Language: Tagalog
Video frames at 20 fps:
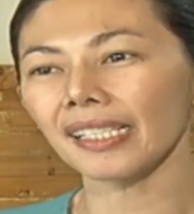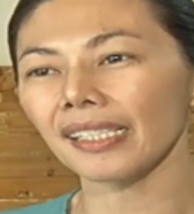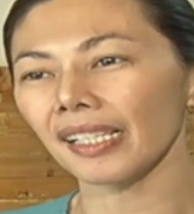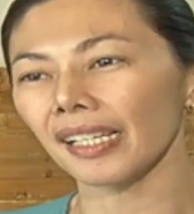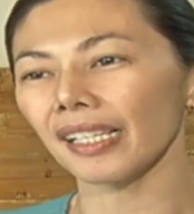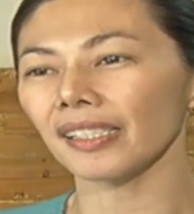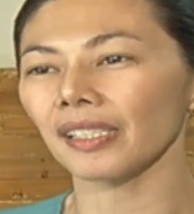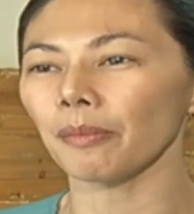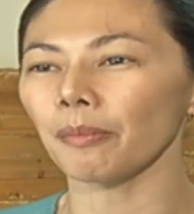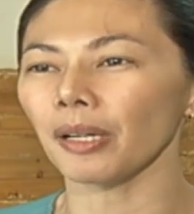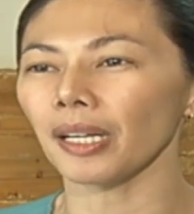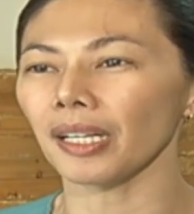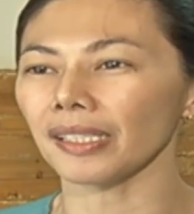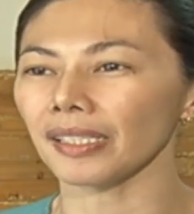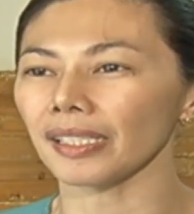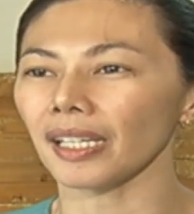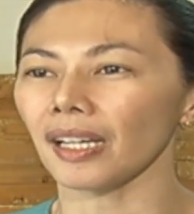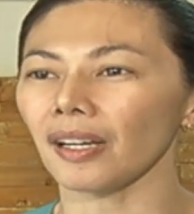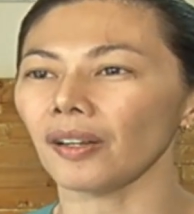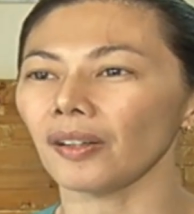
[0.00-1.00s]
sila sa mga
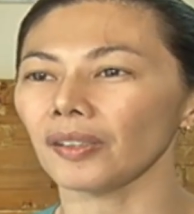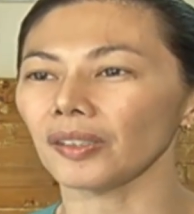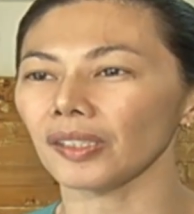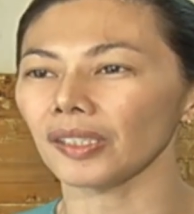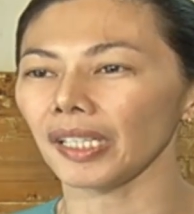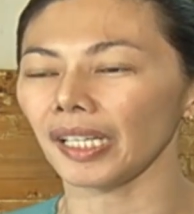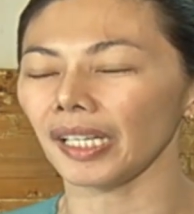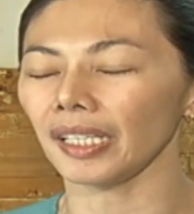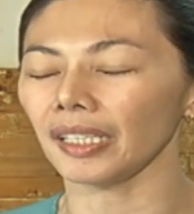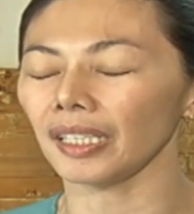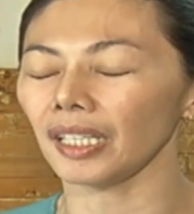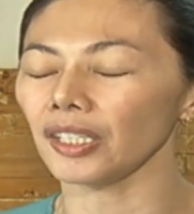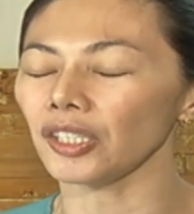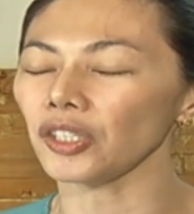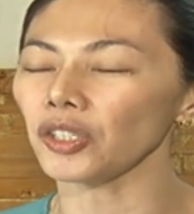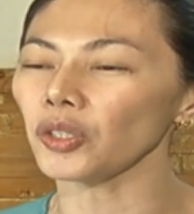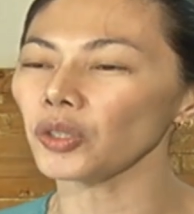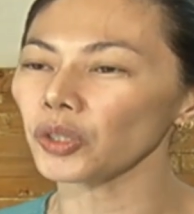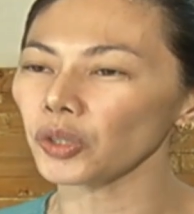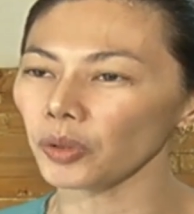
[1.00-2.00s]
sounds and
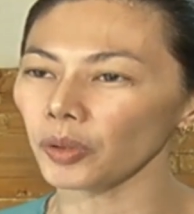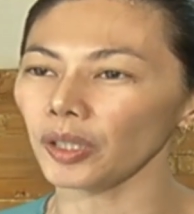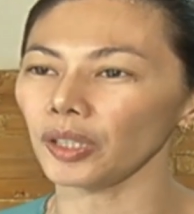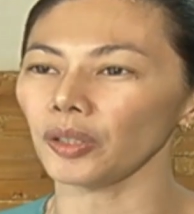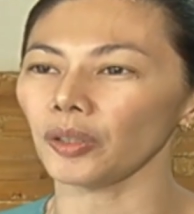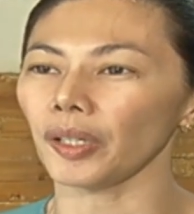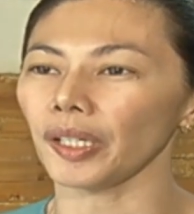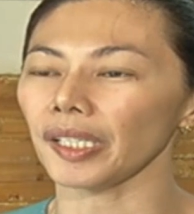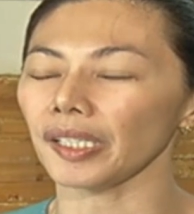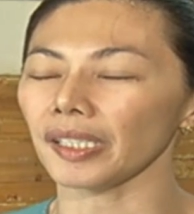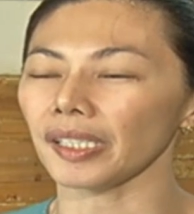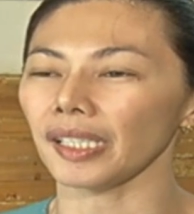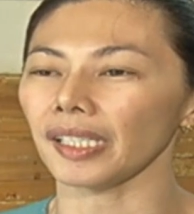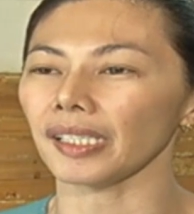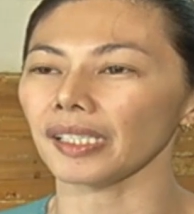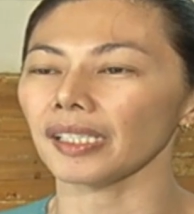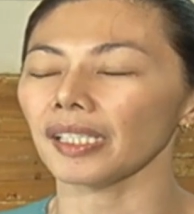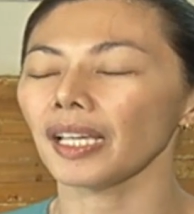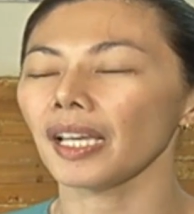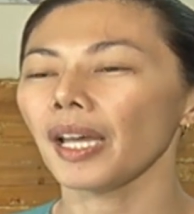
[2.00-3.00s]
unusual
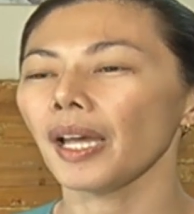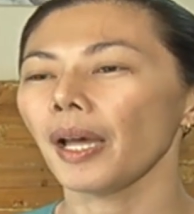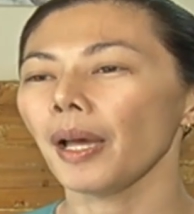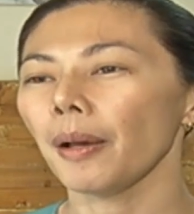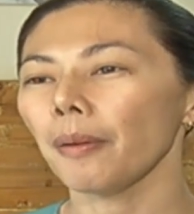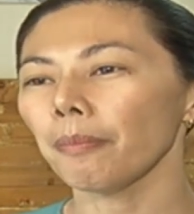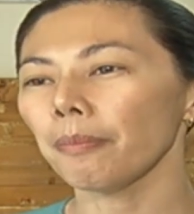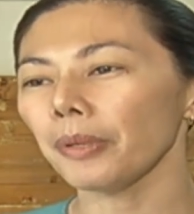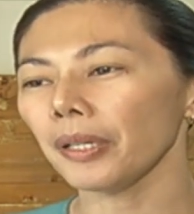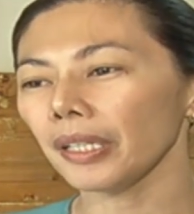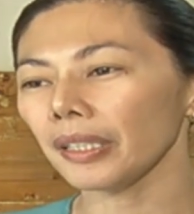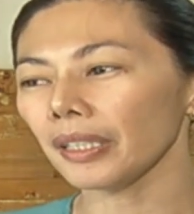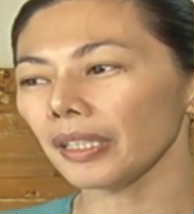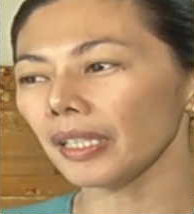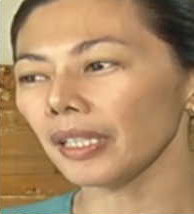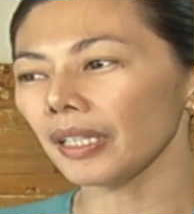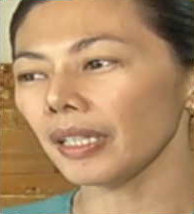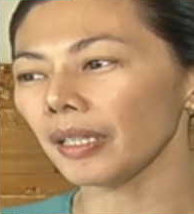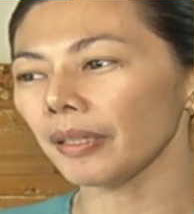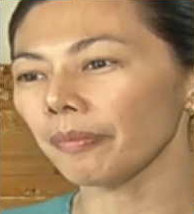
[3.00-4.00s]
noises. But
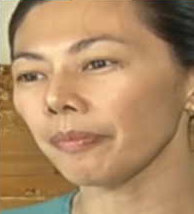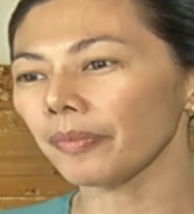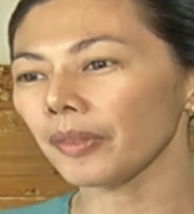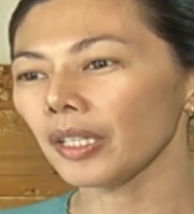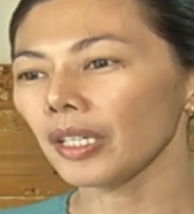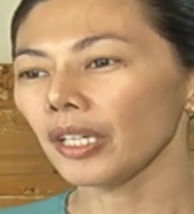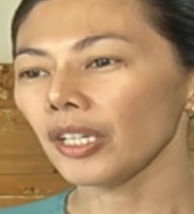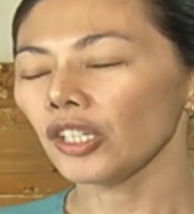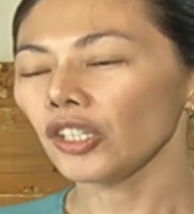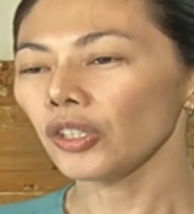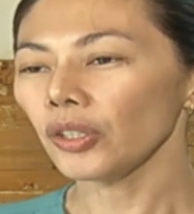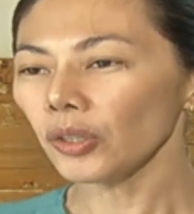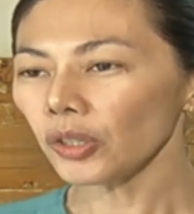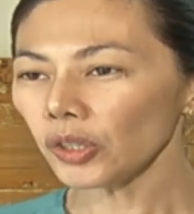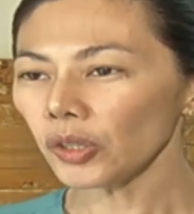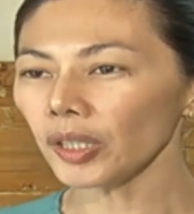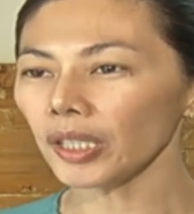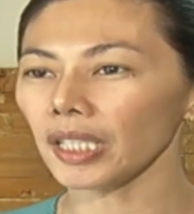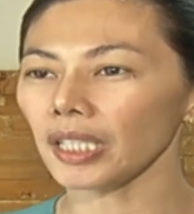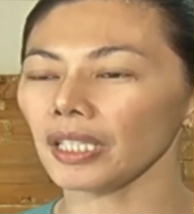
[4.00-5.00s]
um,
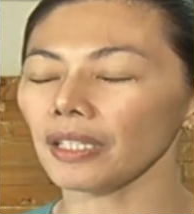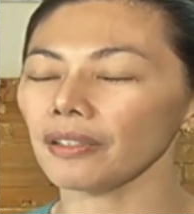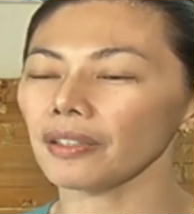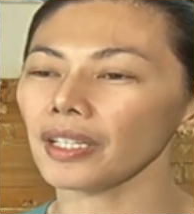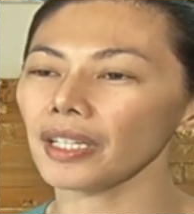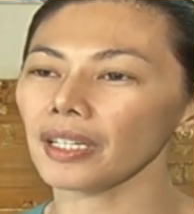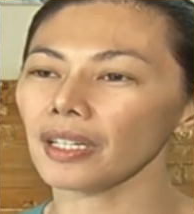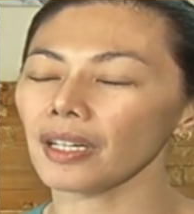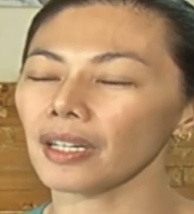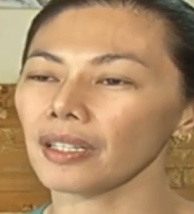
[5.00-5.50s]
usually, there